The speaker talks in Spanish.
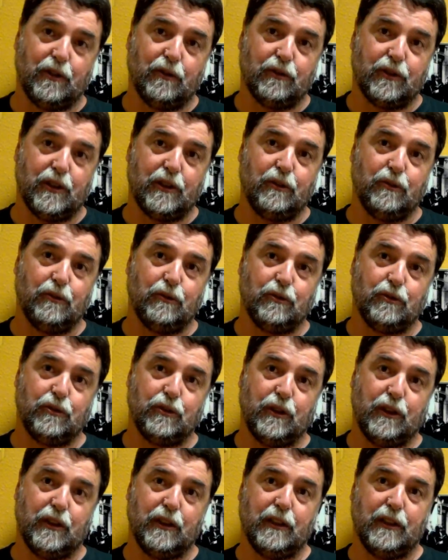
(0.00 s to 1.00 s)
en los
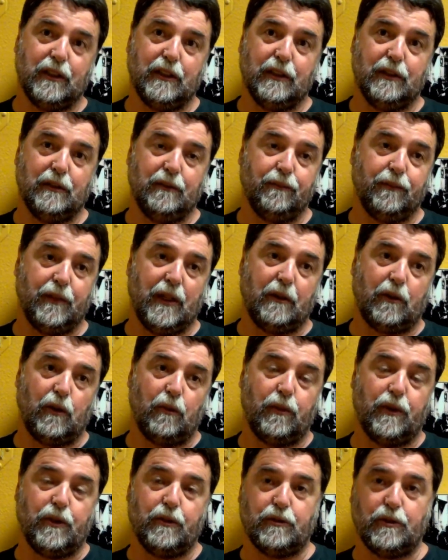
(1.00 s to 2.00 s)
años, eh, a
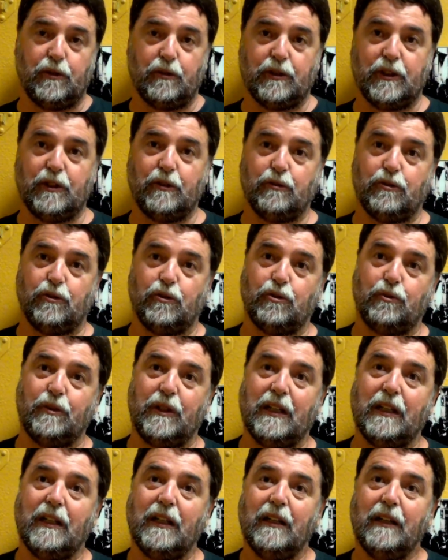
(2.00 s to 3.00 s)
comienzos de los años
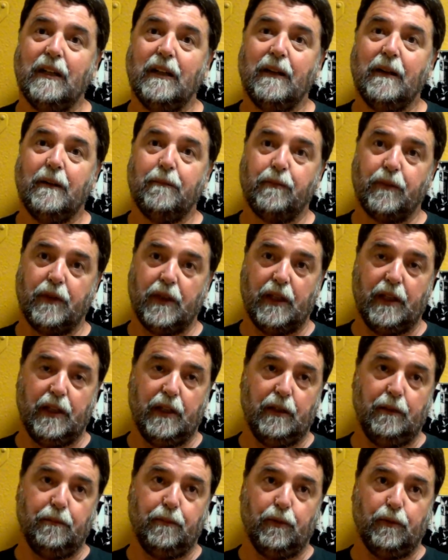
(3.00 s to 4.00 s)
2000,
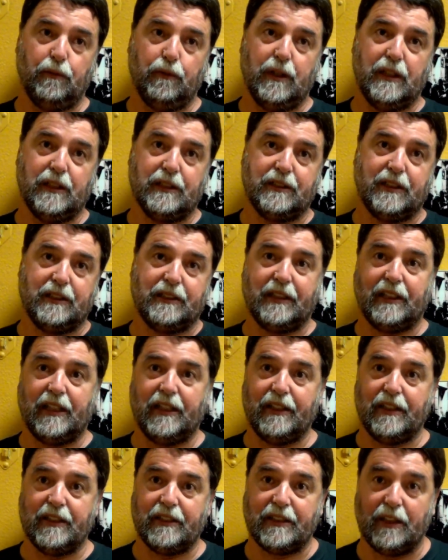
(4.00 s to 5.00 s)
eh, por una
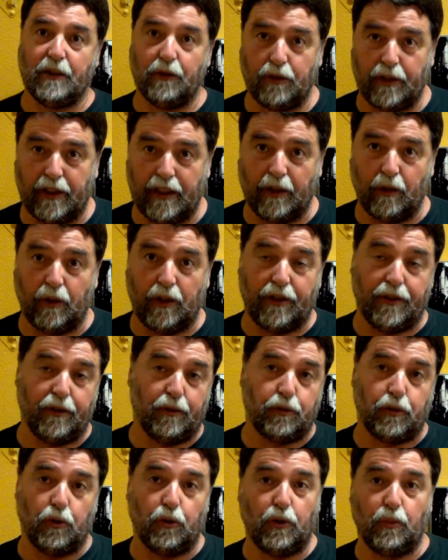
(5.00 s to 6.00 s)
estrategia del Estado que
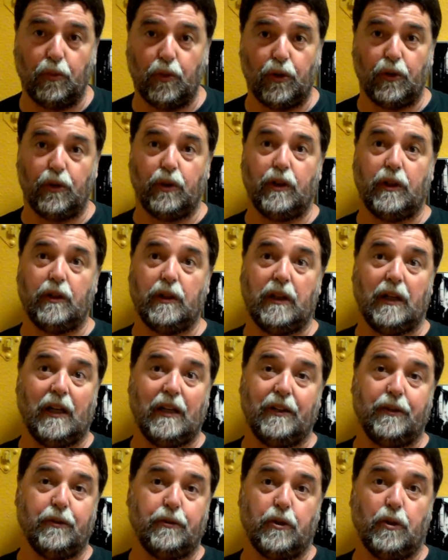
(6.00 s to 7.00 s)
ilegalizó todo el,
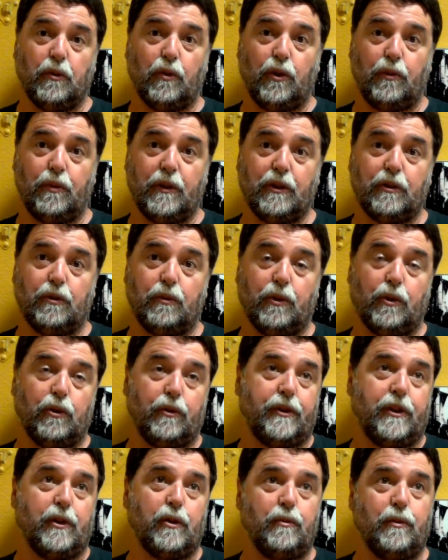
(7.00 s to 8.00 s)
todo el movimiento, bueno,
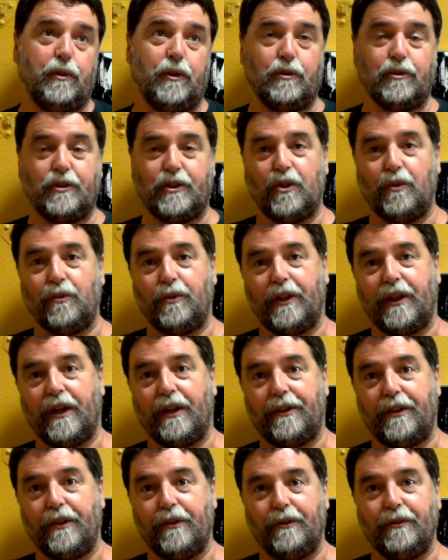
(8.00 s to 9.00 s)
cerró medios de
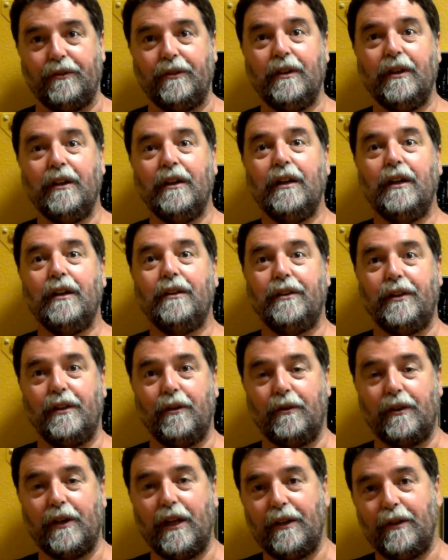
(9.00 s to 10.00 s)
comunicación,
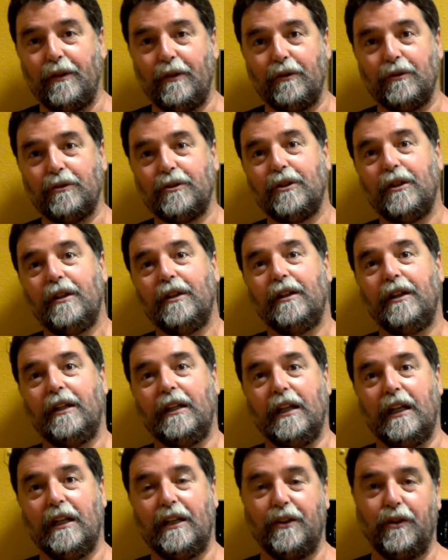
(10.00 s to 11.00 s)
cerró radios,
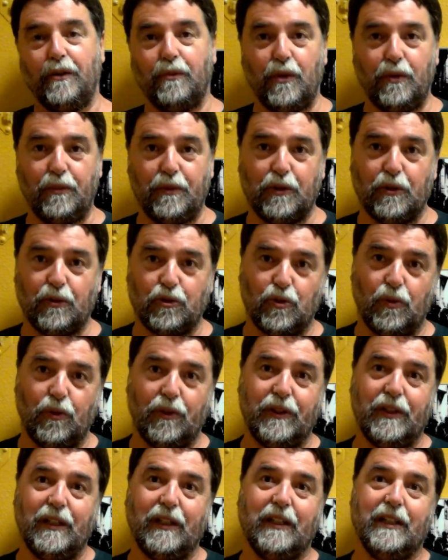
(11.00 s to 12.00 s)
ilegalizó movimientos
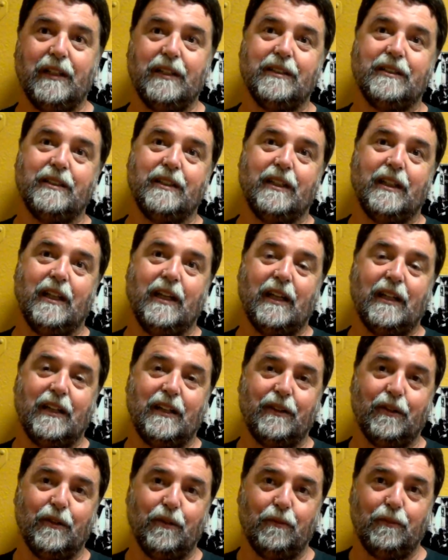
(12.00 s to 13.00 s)
juveniles,
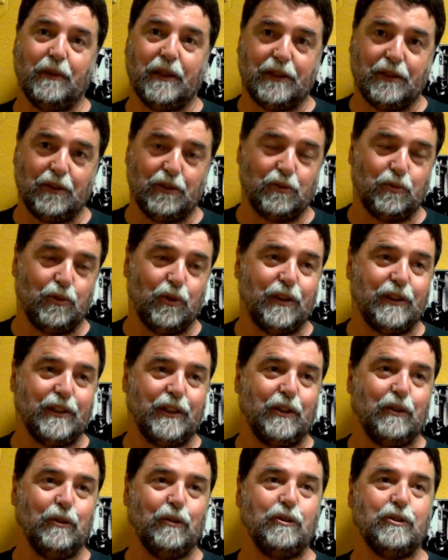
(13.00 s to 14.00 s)
ilegalizó partidos
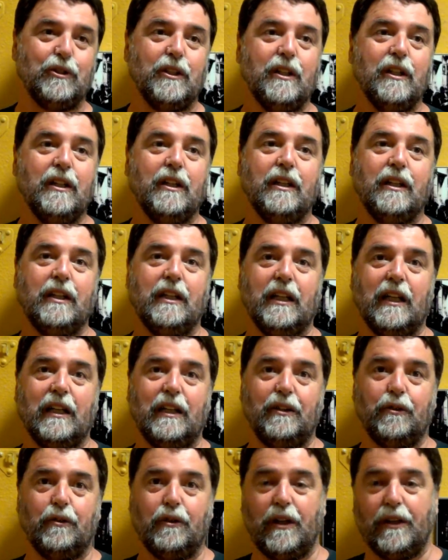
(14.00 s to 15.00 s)
políticos,
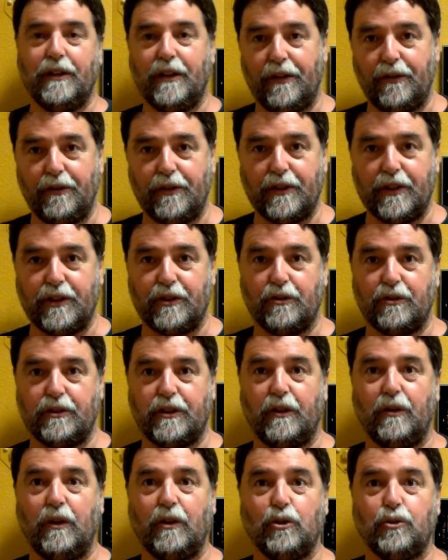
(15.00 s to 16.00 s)
ilegalizó organizaciones de
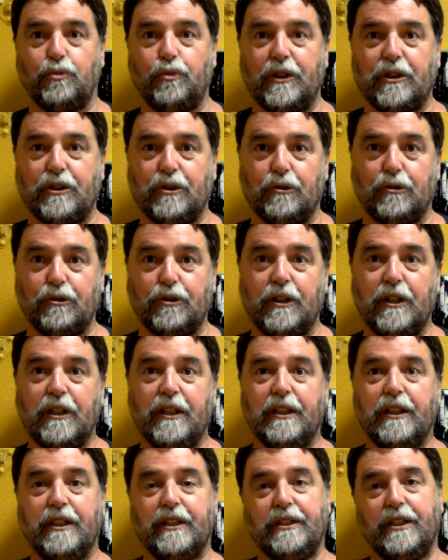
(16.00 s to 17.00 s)
sostengo a los presos,
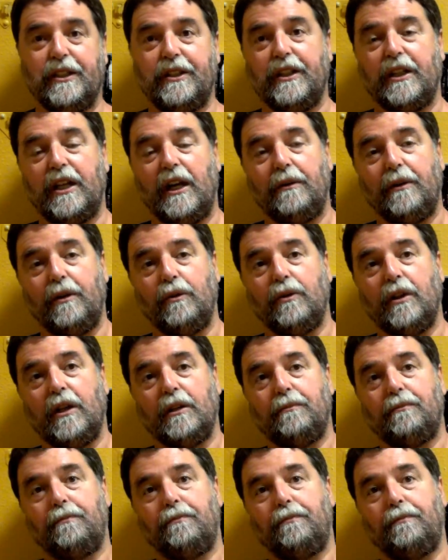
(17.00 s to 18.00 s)
es decir, que había
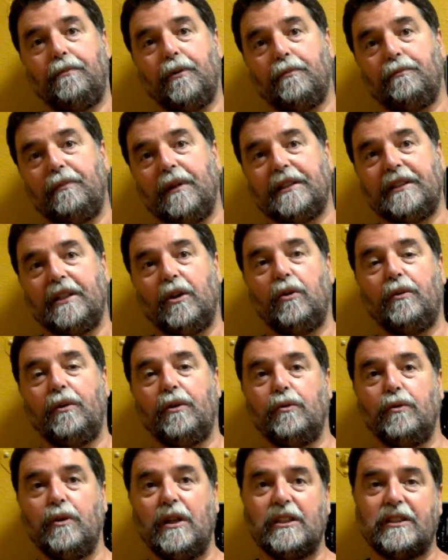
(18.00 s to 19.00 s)
una, por parte del
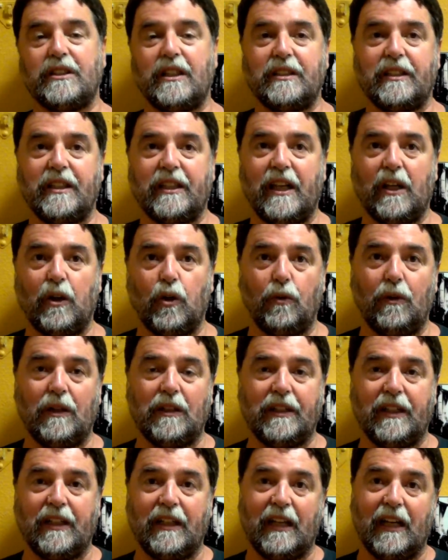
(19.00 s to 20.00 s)
gobierno una estrategia
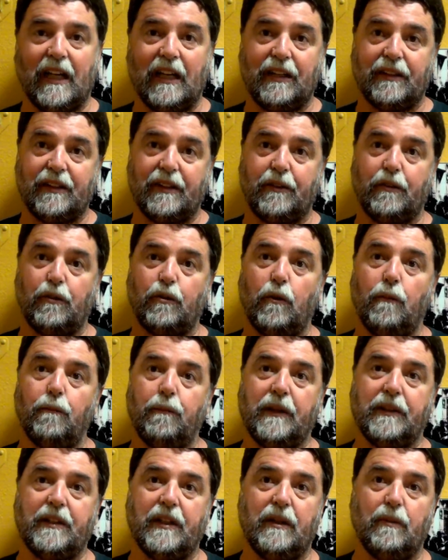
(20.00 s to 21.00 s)
global de ilegalización
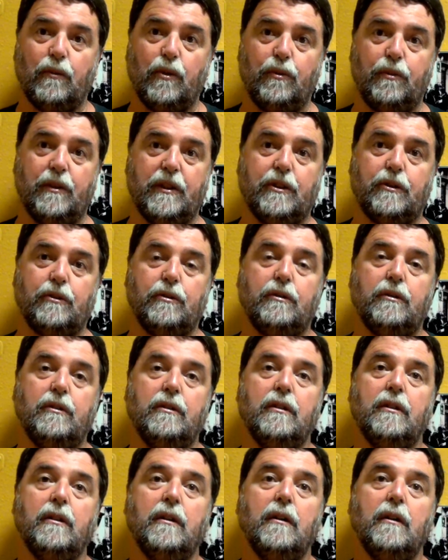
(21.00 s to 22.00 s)
completa del movimiento